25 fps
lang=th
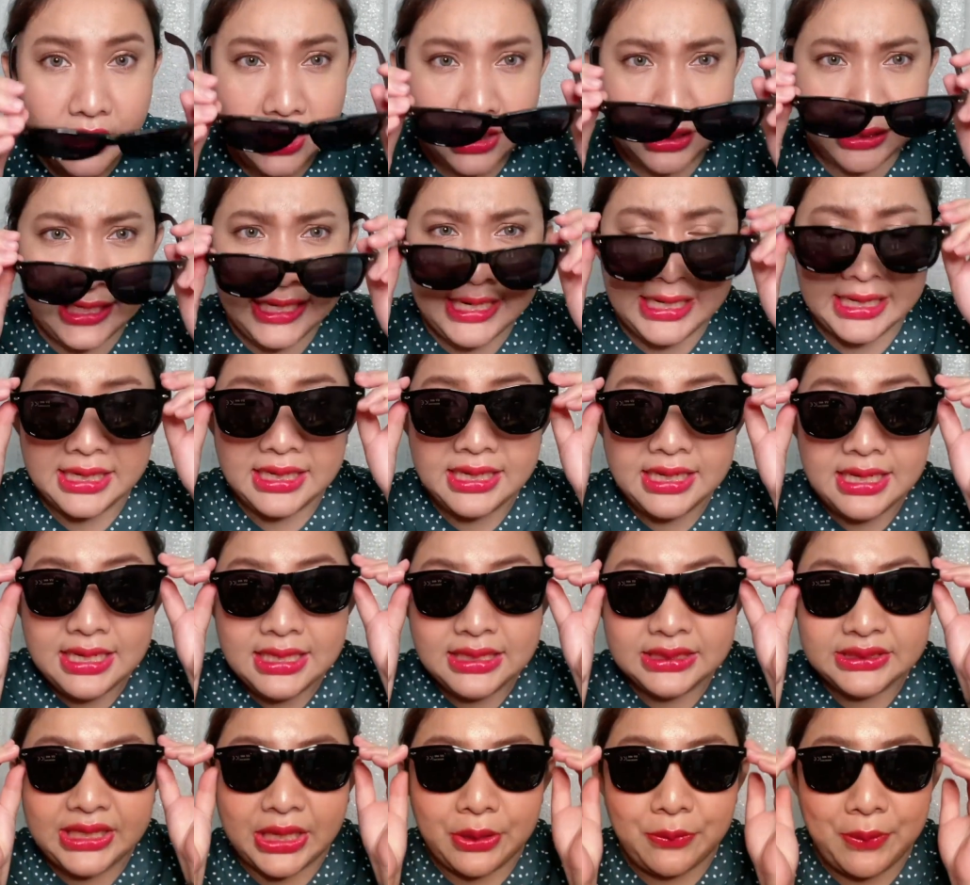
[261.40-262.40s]
นี่
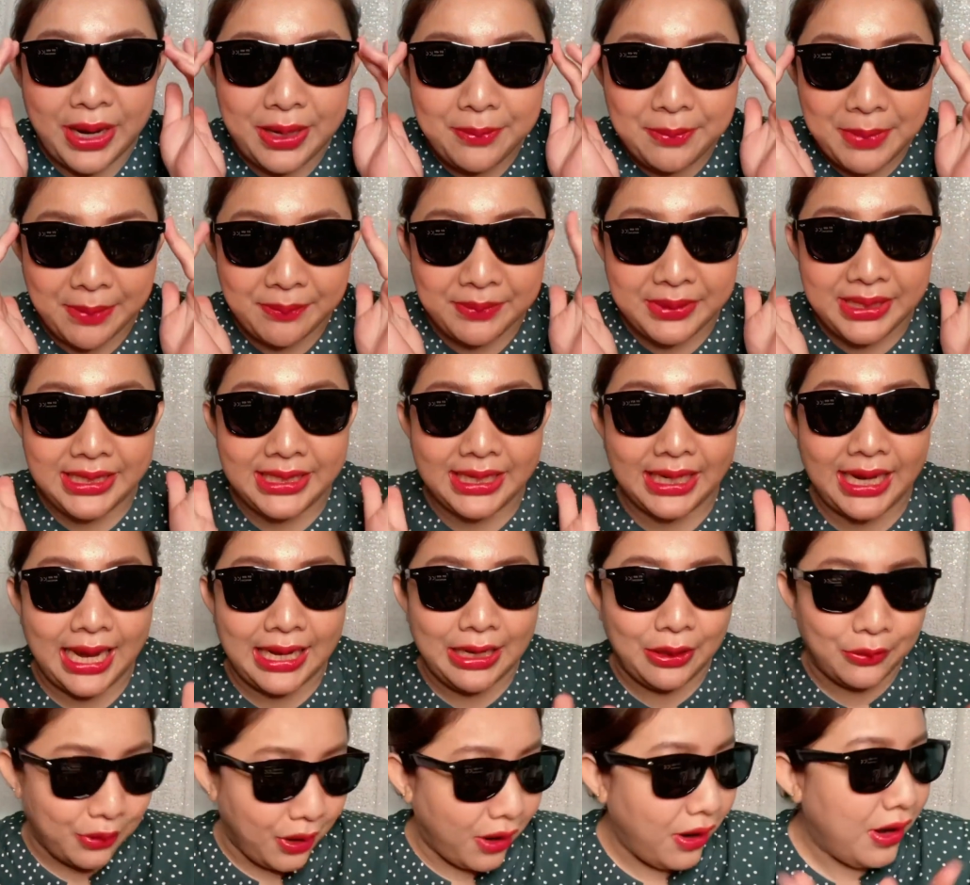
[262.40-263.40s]
ใส่แว่นแบบนี้นะคะแล้
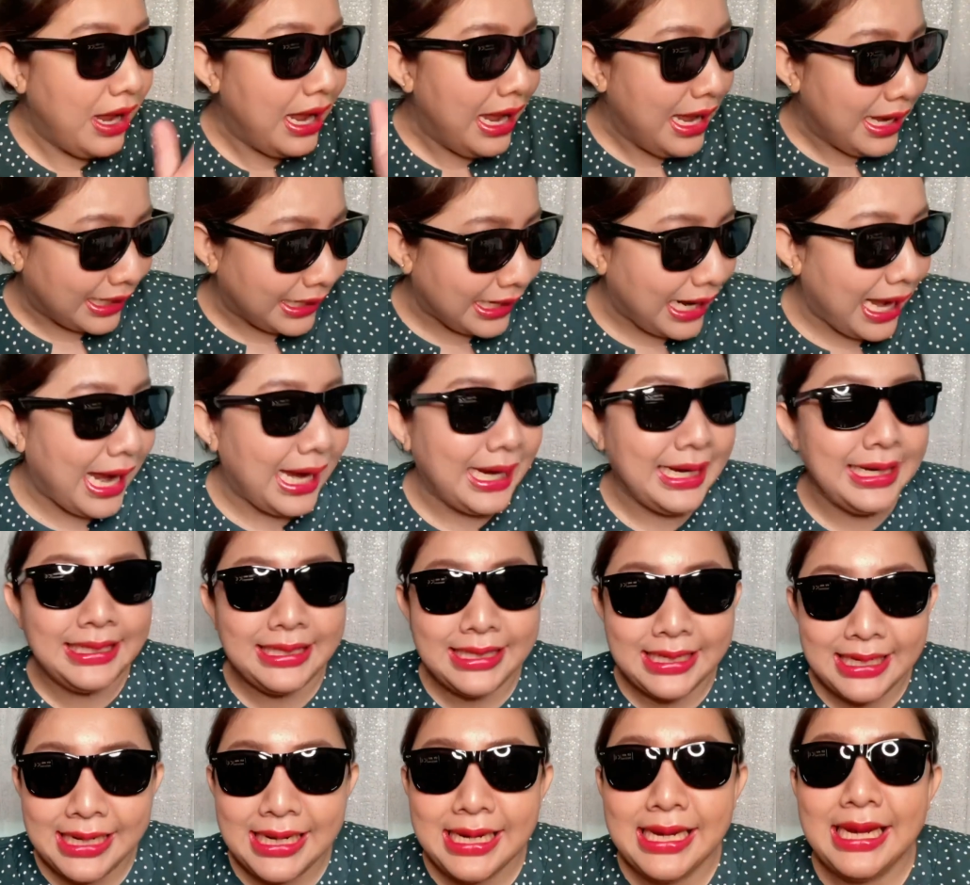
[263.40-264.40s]
วก็ใคร
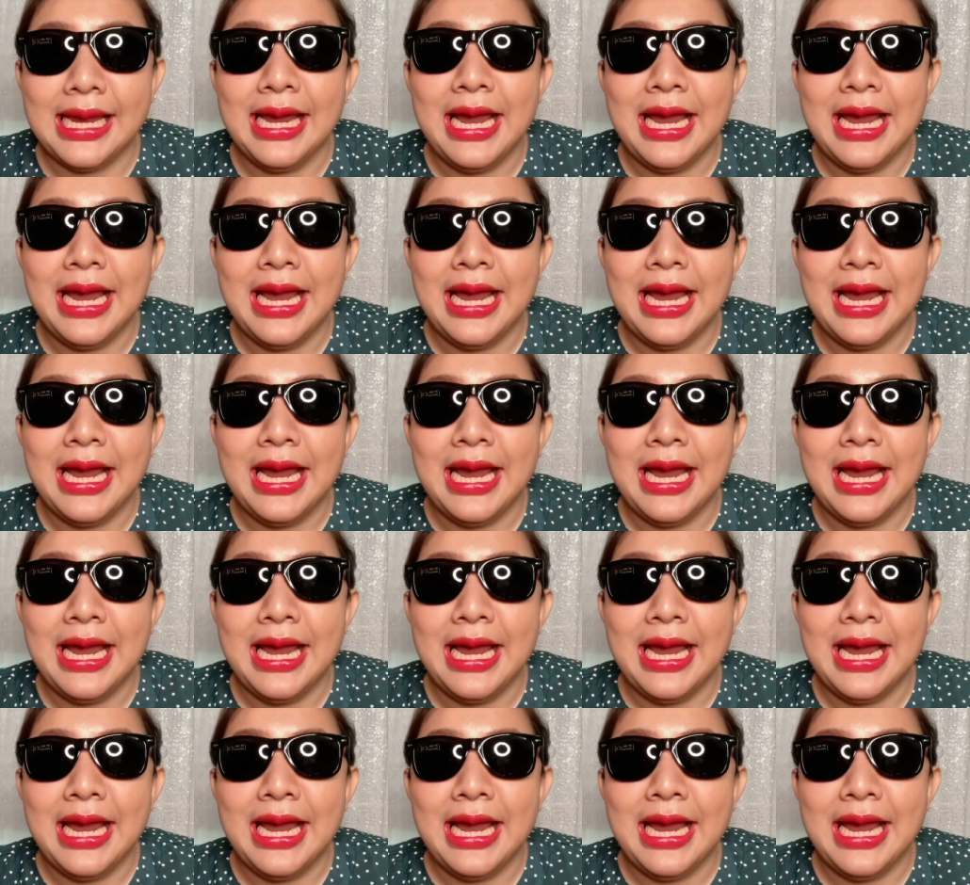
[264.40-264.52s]
ที่